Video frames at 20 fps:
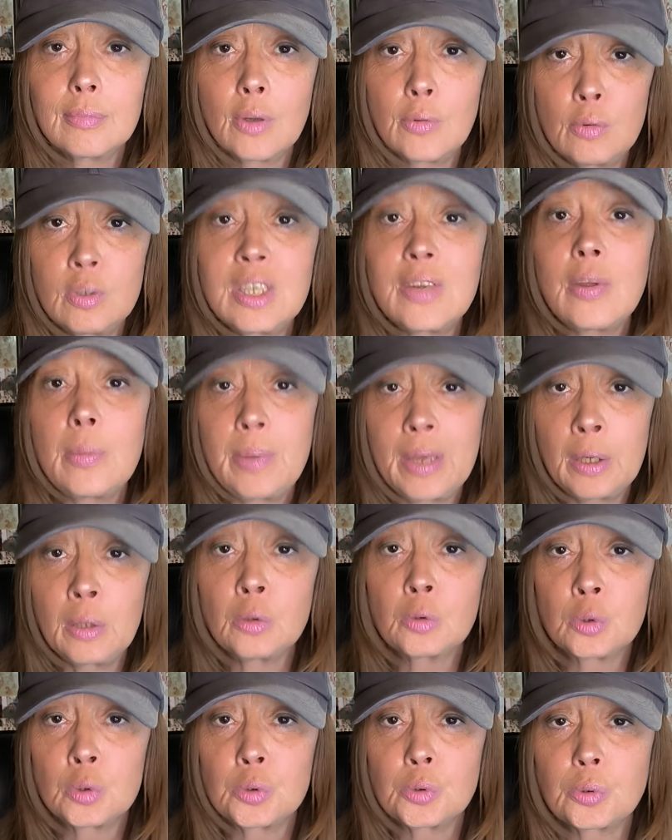vous avez bien
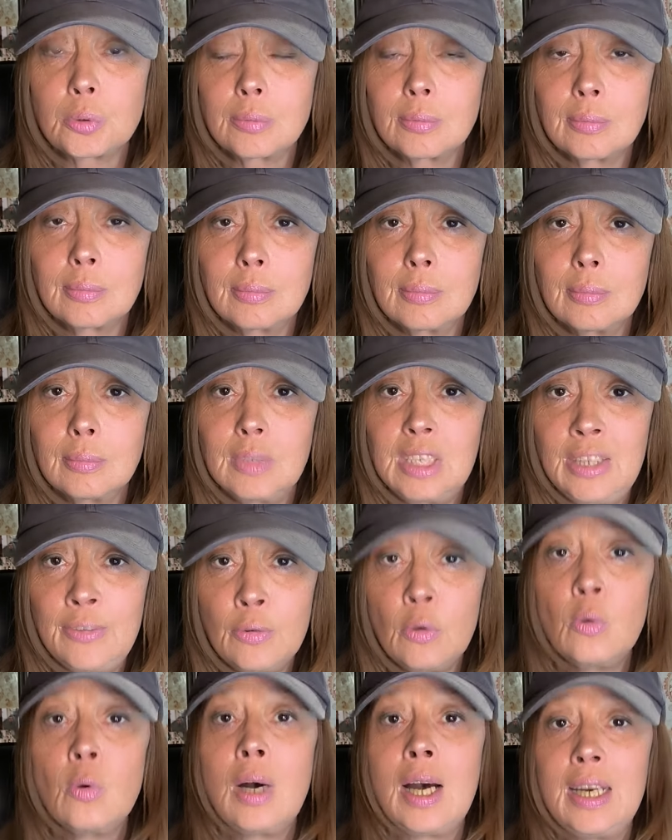entendu. Ils
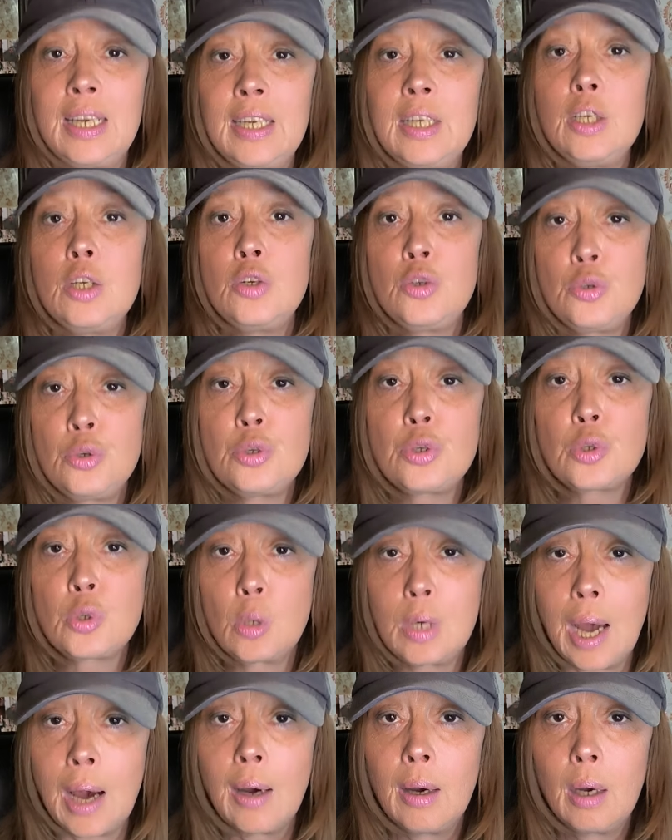vont aller
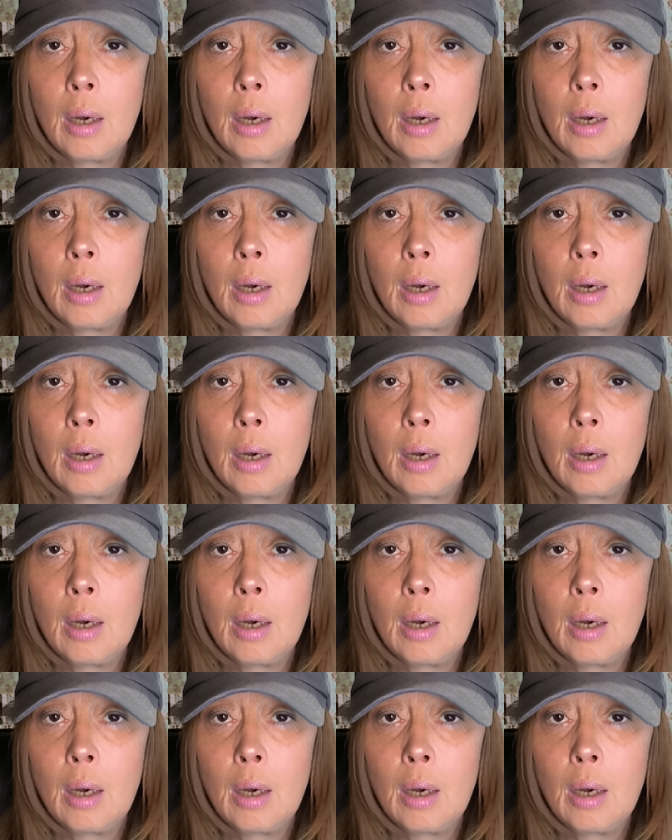jusque-là.